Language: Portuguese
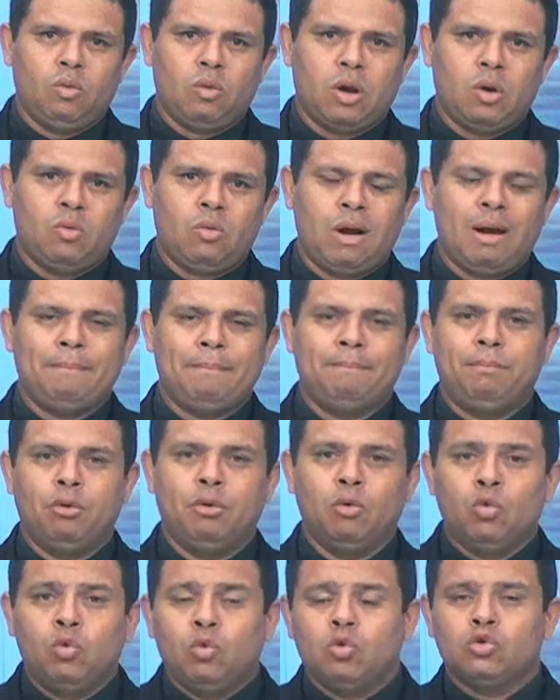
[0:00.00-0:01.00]
algum
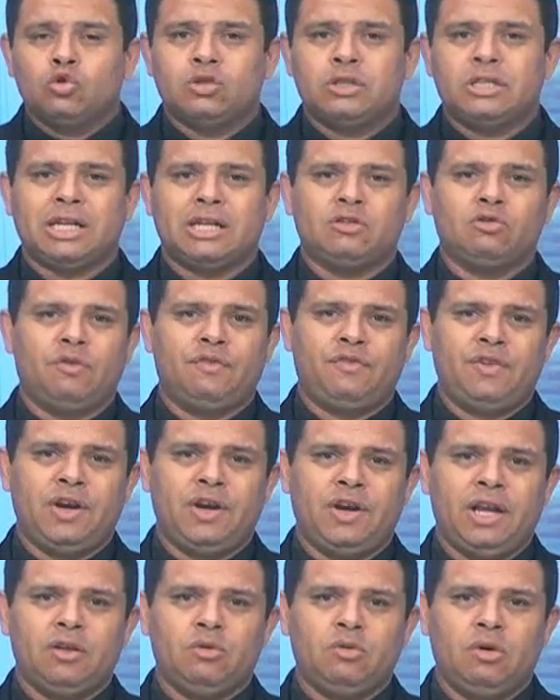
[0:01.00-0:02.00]
abuso, está
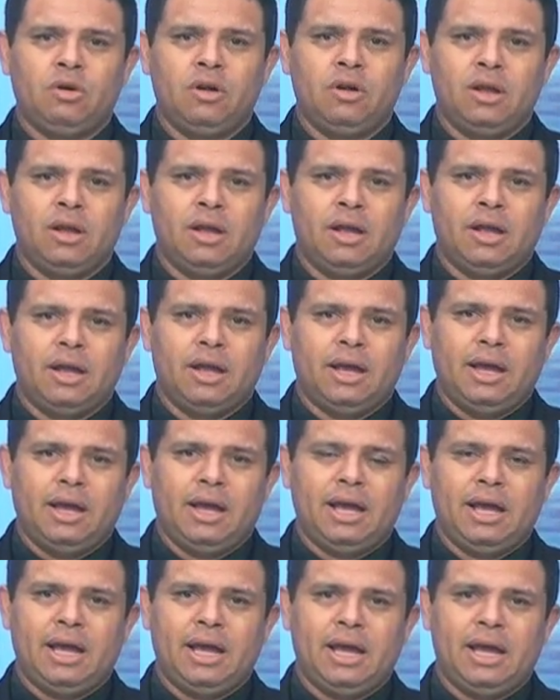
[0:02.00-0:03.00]
sofrendo
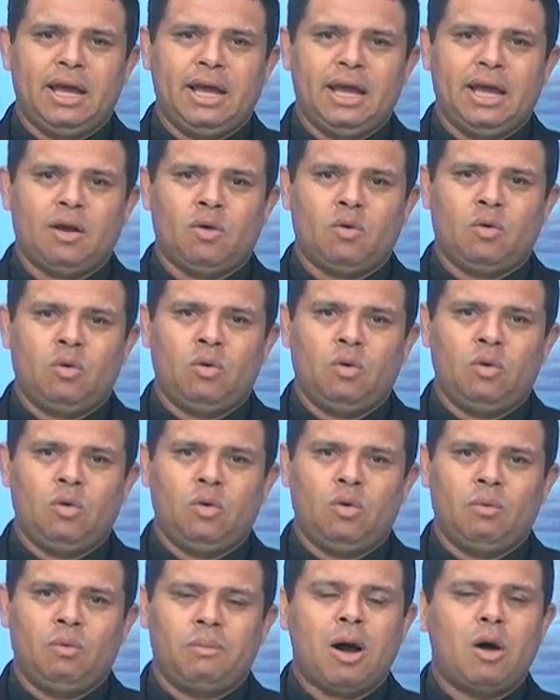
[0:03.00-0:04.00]
é,
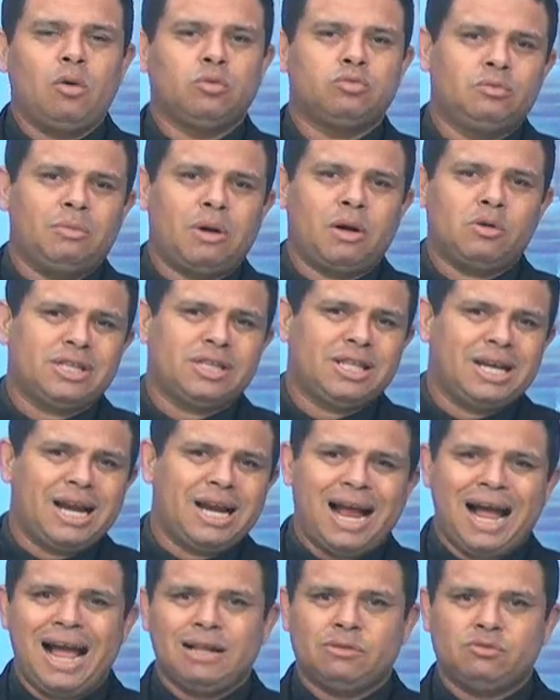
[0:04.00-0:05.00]
com mal, maus
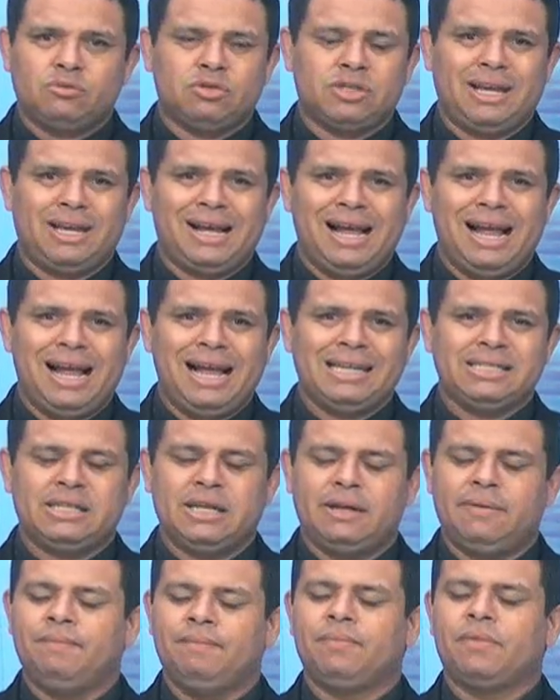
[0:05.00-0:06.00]
tratos em
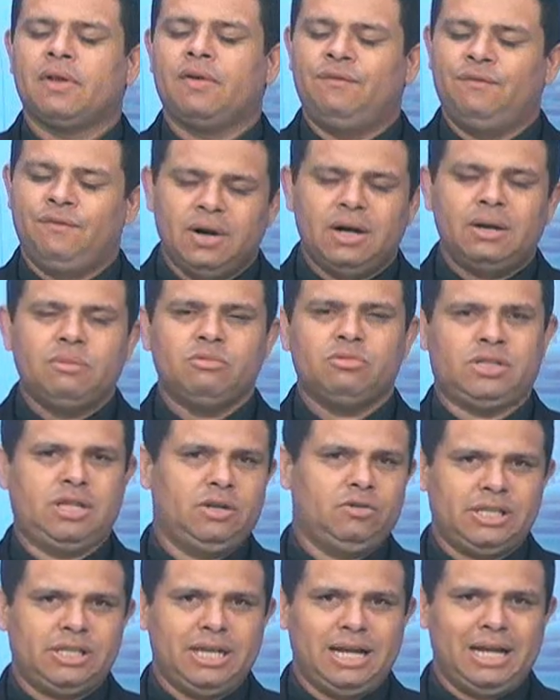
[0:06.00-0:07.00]
casa, vamos
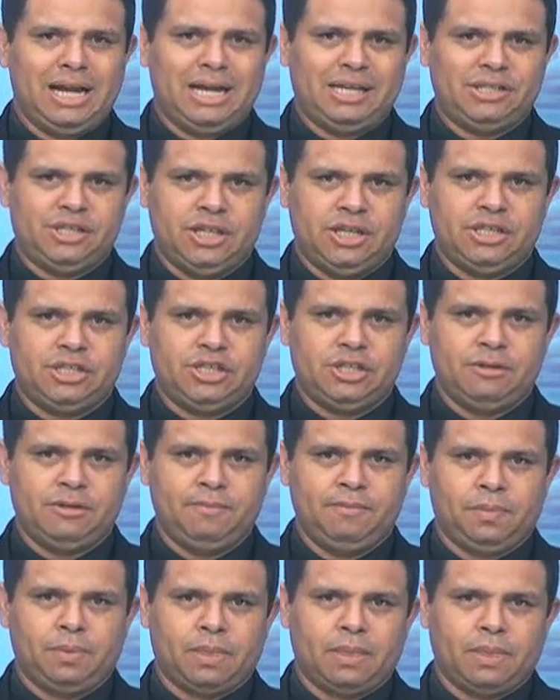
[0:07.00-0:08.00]
denunciar, gente.
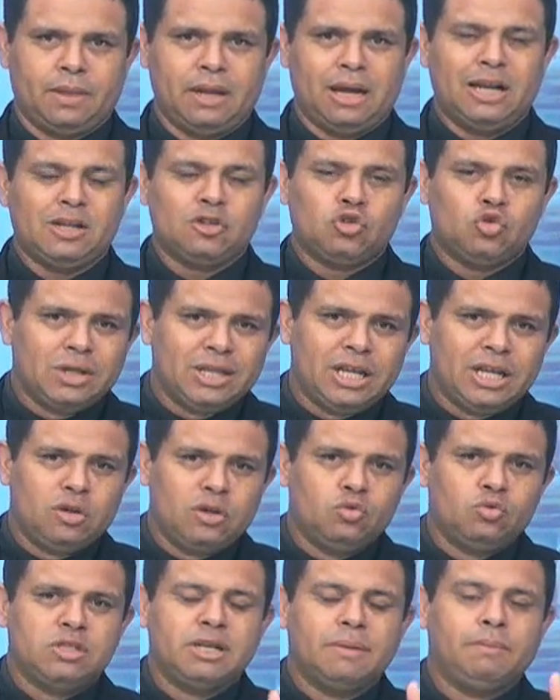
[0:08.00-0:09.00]
A sua
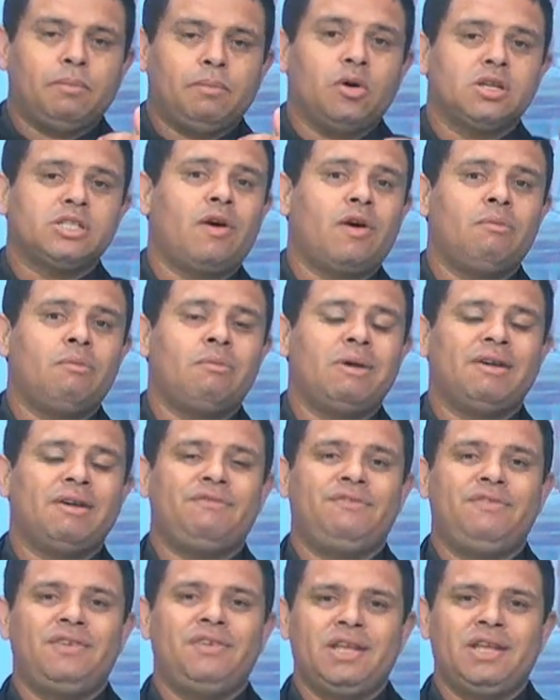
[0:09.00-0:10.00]
denúncia pode salvar
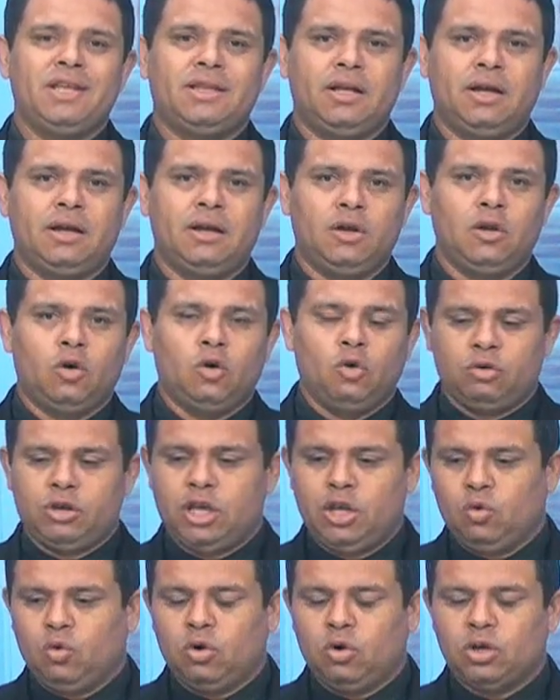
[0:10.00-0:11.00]
uma vida. O
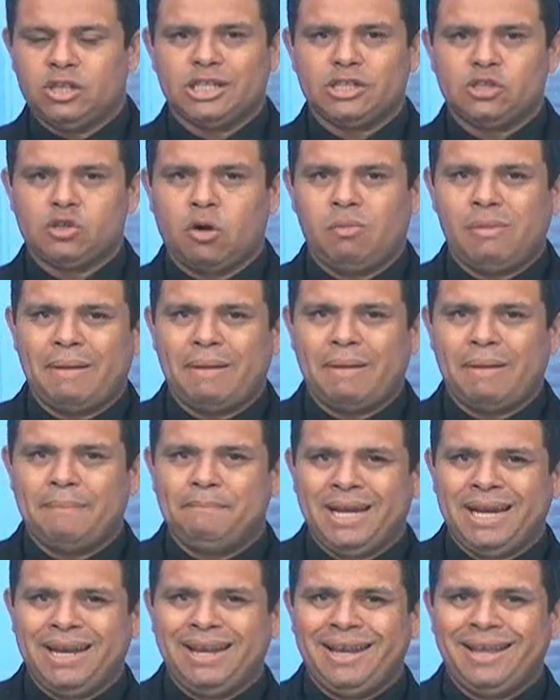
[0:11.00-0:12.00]
que hoje é só uma
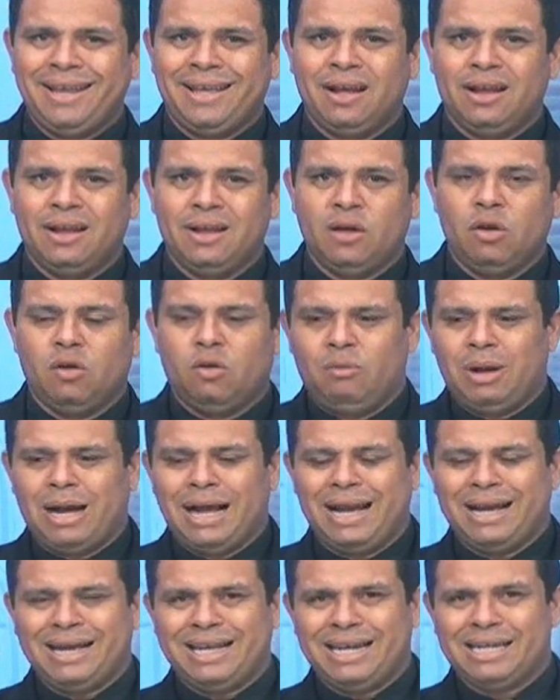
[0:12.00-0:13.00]
briga,
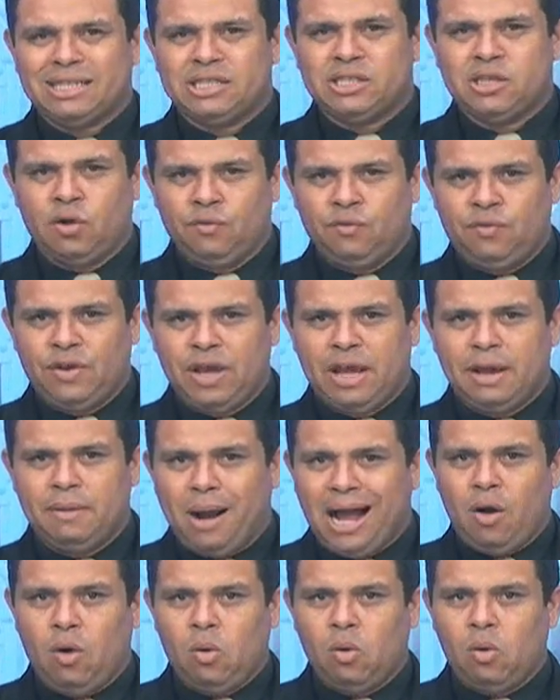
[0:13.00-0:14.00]
uma agressão
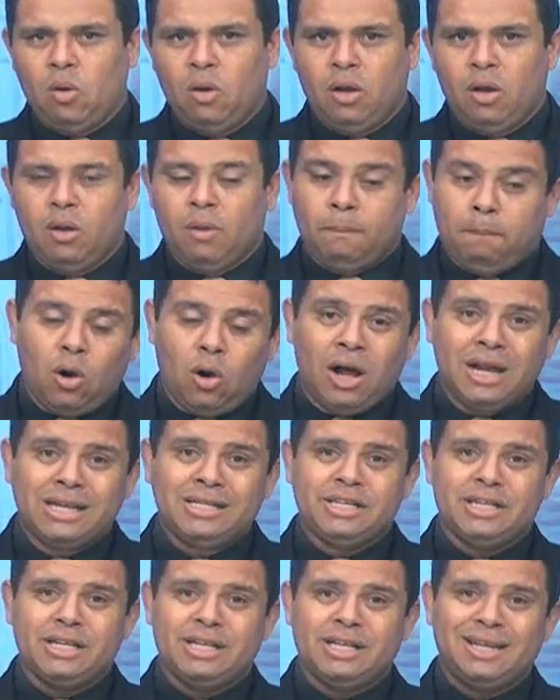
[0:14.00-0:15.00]
verbal,
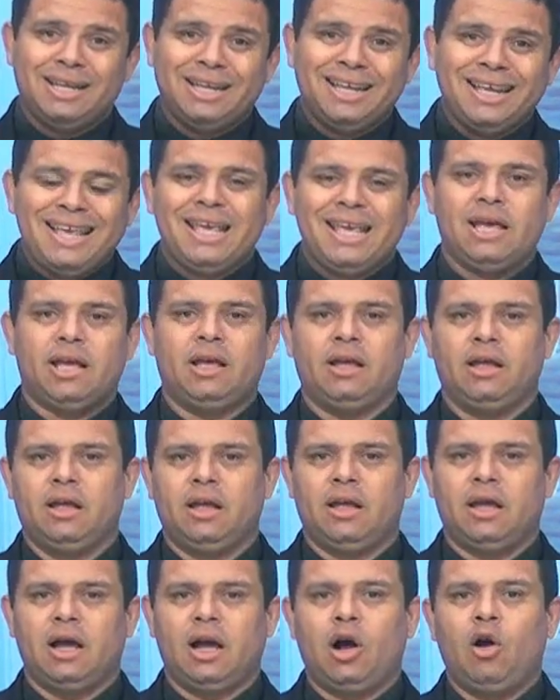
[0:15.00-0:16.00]
pode ir
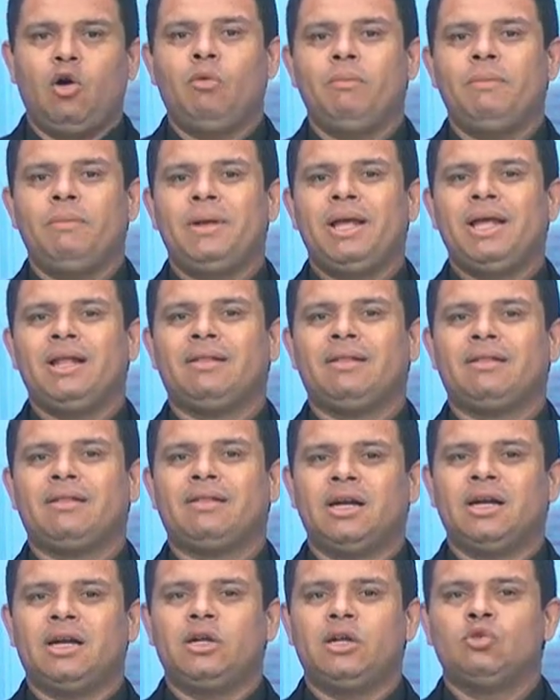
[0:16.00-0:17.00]

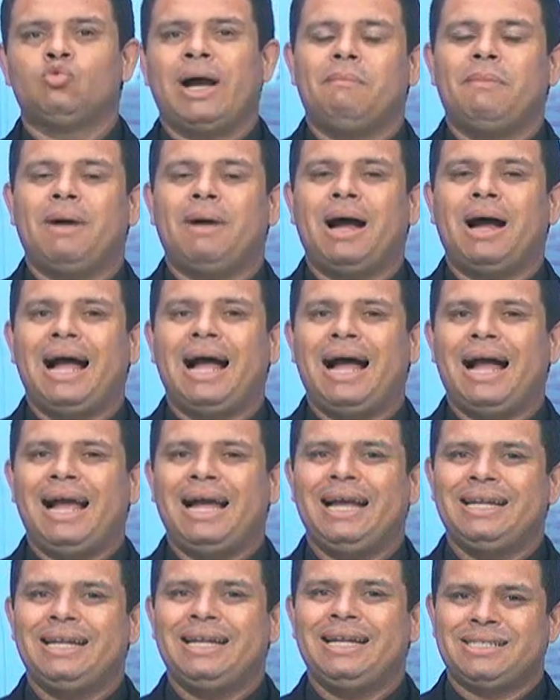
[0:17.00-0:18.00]
aumentando ainda
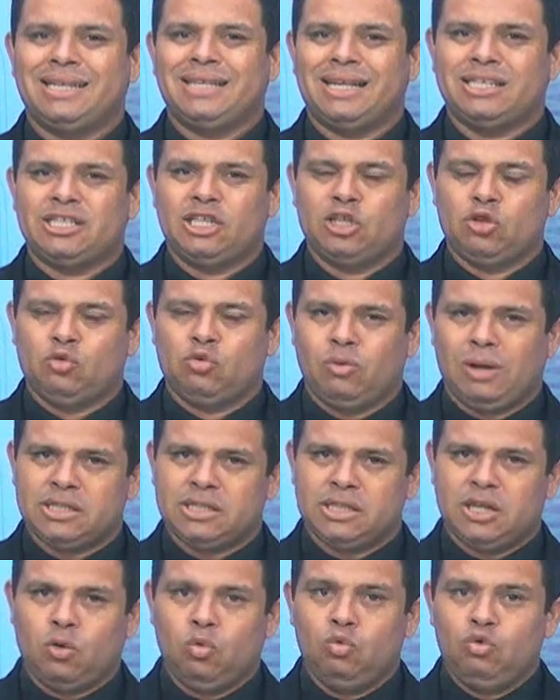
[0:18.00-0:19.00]
mais a
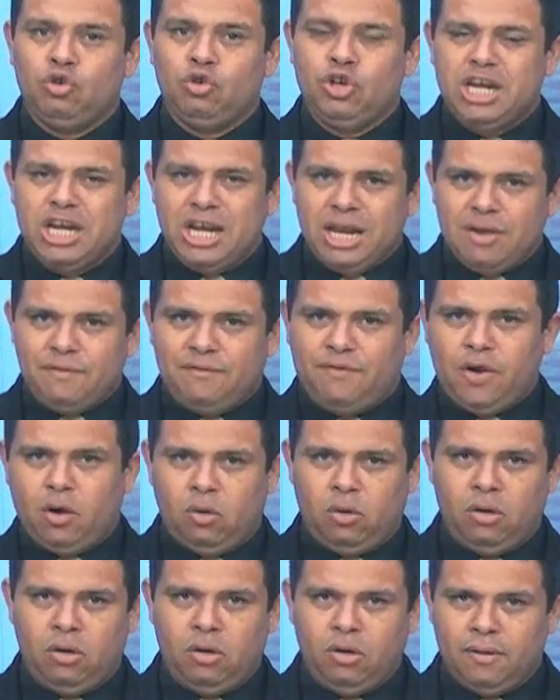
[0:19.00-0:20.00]
situação, o
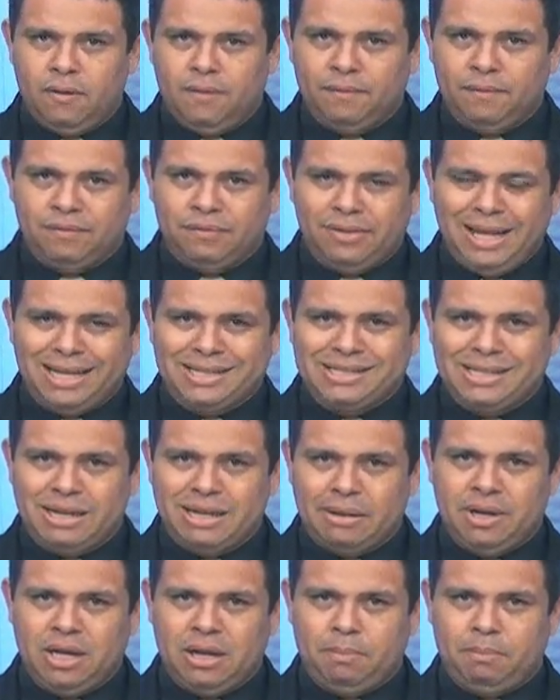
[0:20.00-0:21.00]
nível dessa
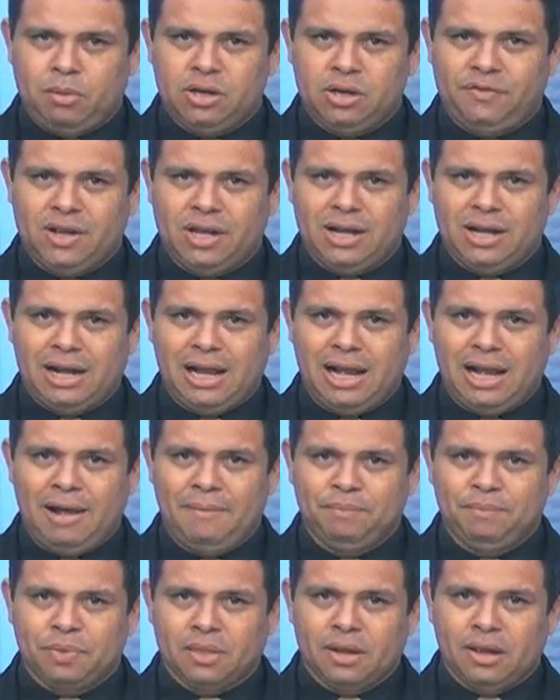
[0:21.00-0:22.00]
briga pode
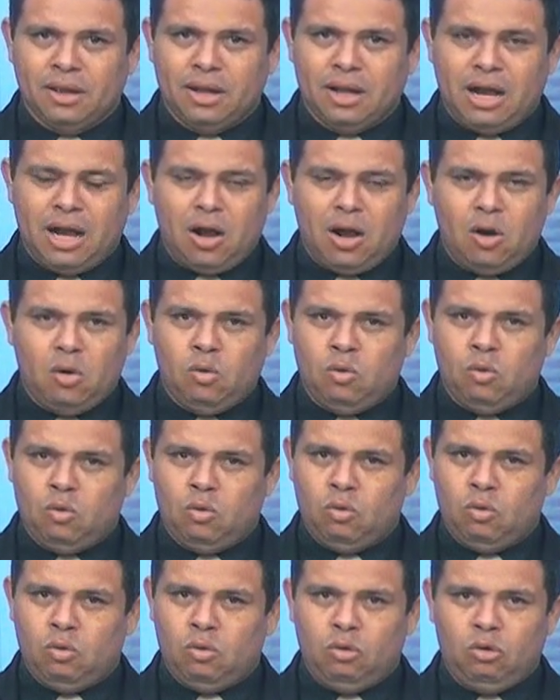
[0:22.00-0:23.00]
ficar
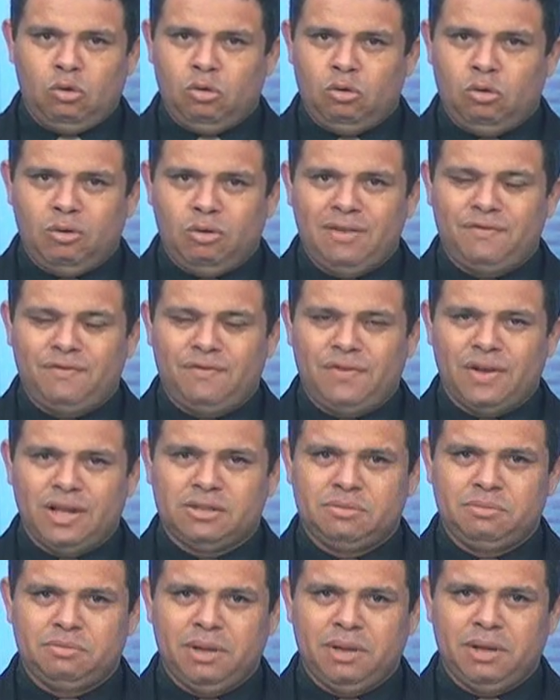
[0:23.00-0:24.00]
algo,
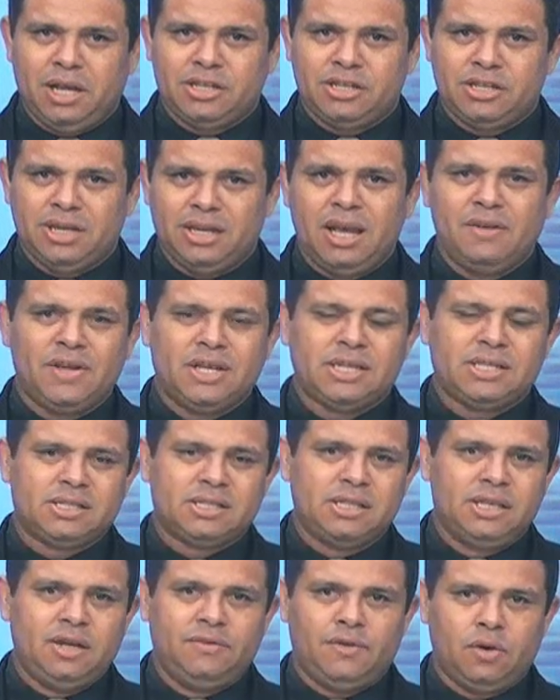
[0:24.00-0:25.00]
infelizmente,
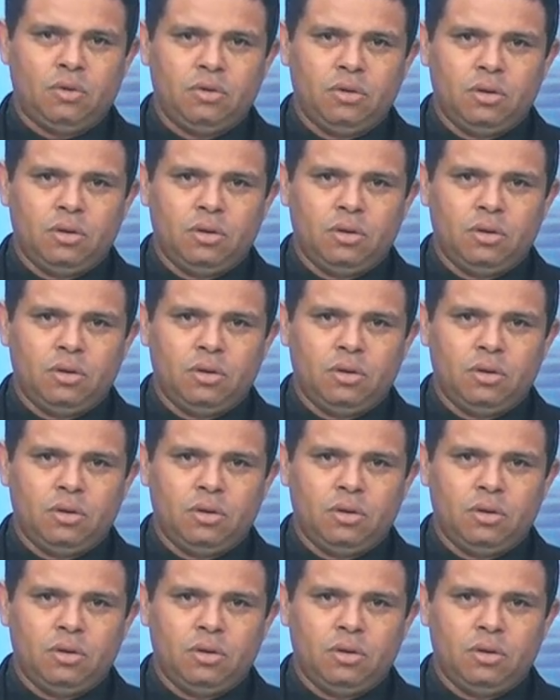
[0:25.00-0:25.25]
irreversível.